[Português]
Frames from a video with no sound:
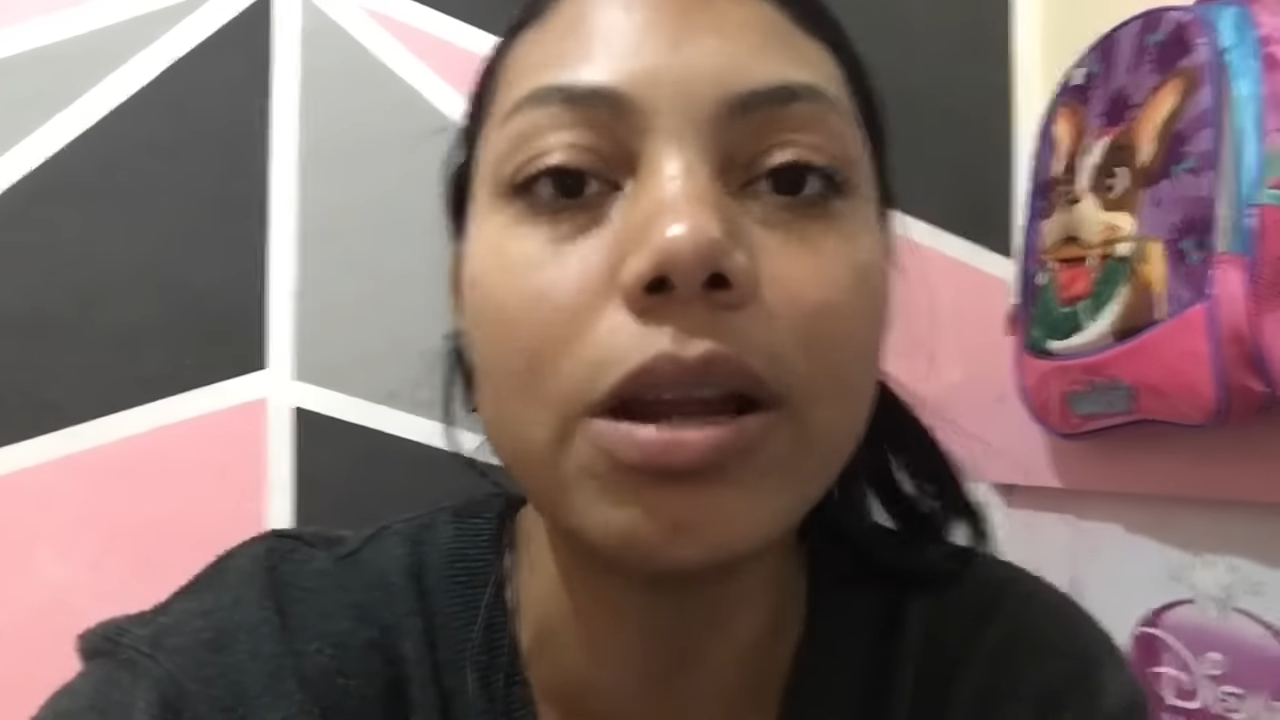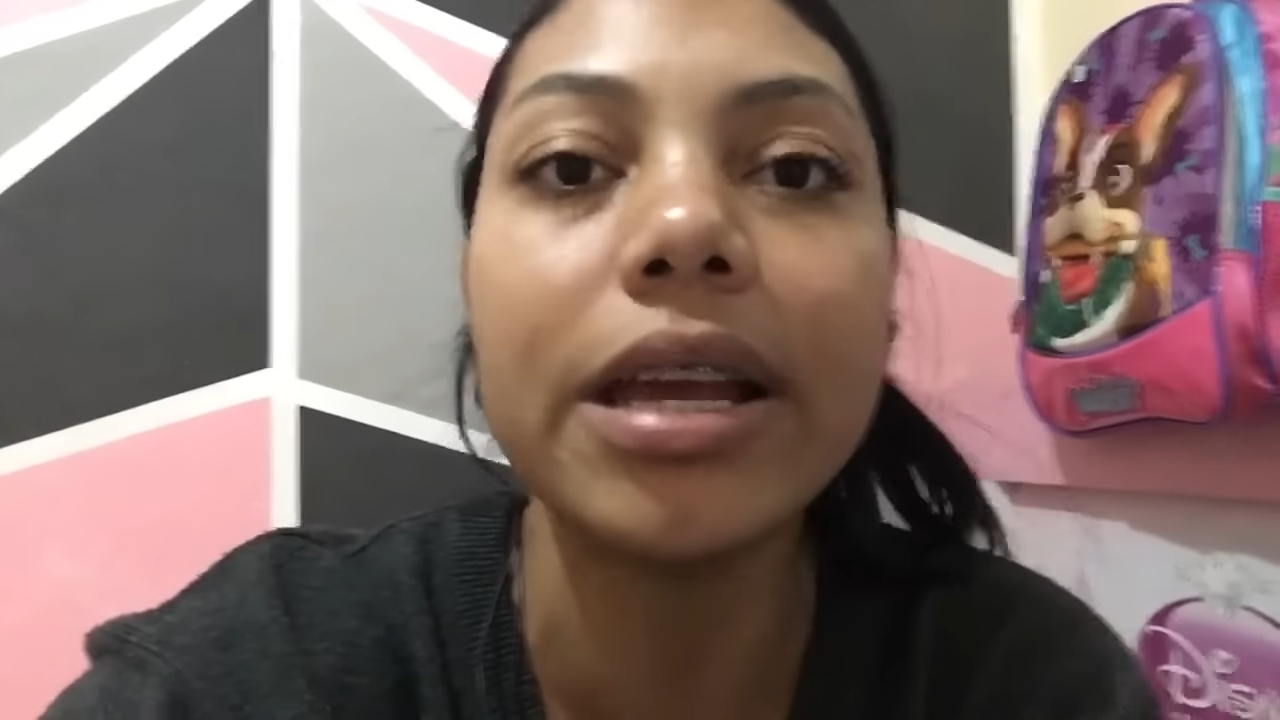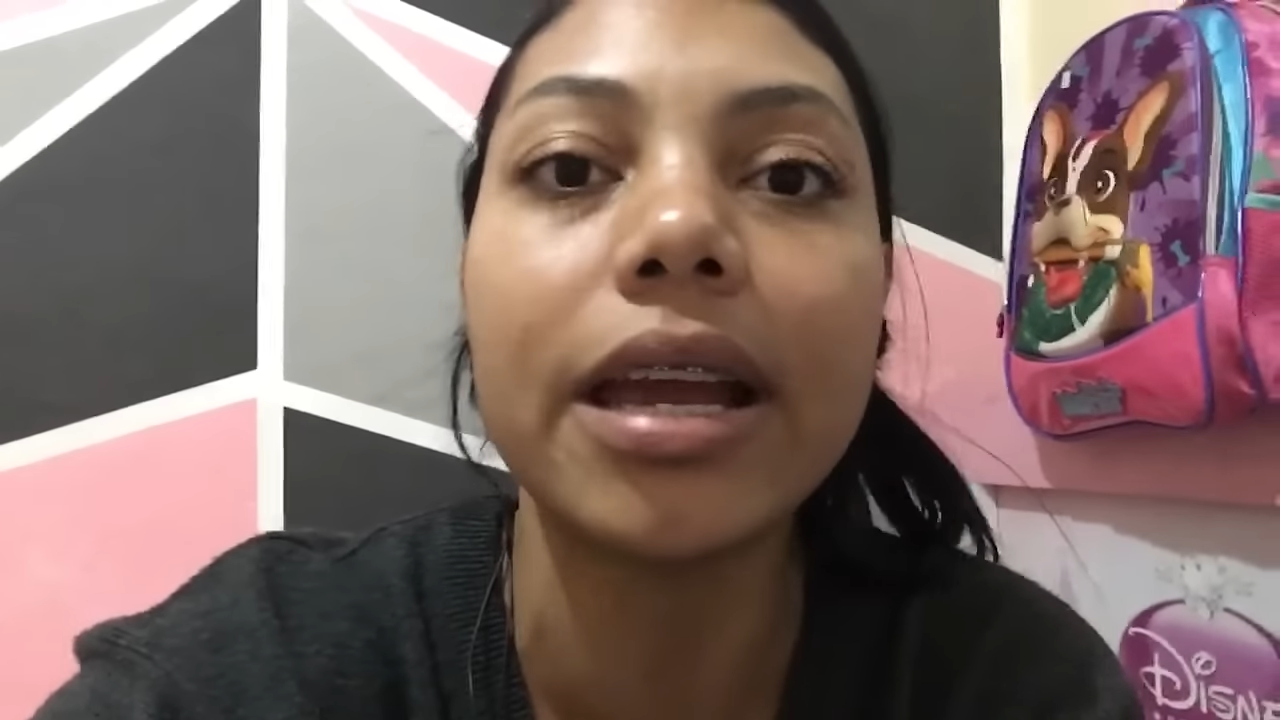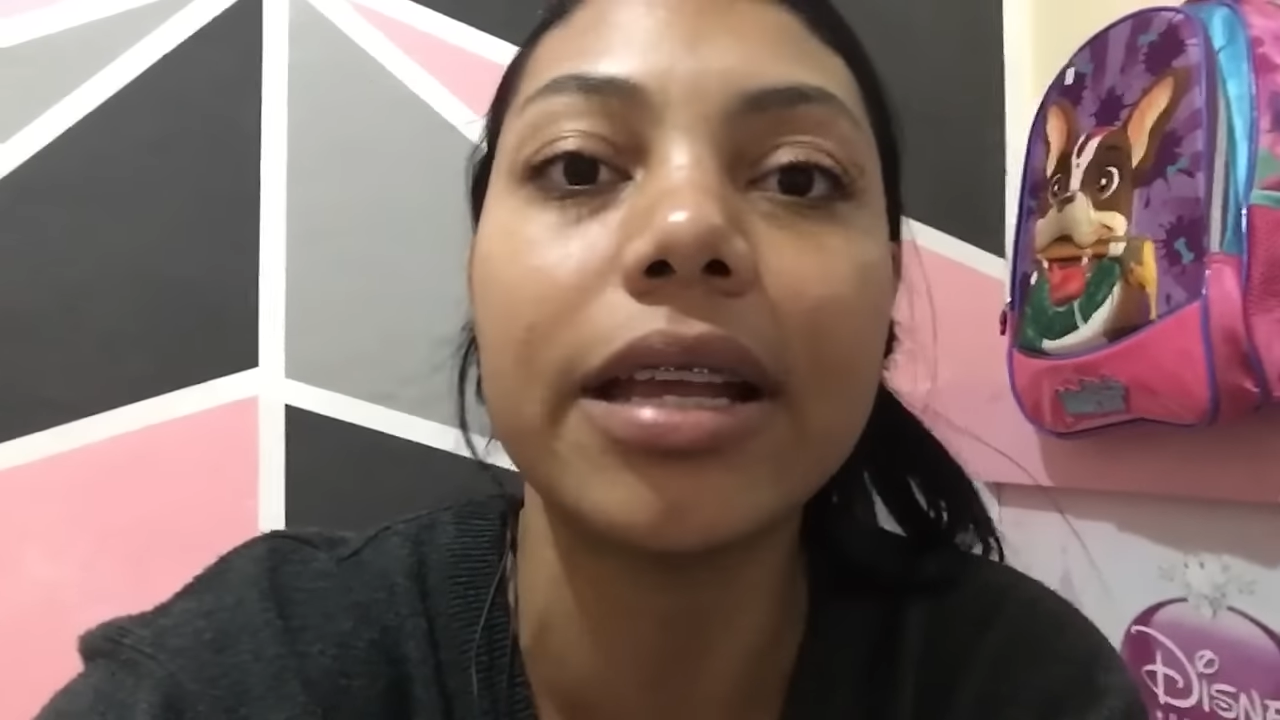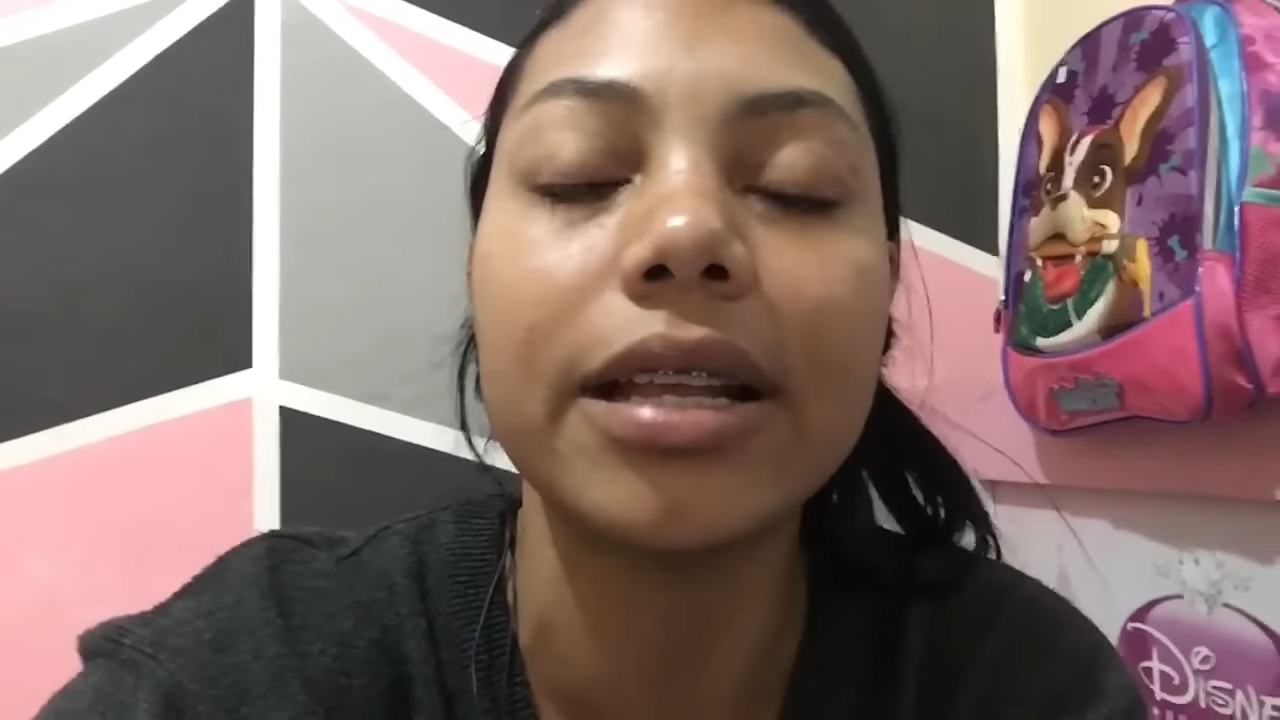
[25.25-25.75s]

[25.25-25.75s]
link aqui da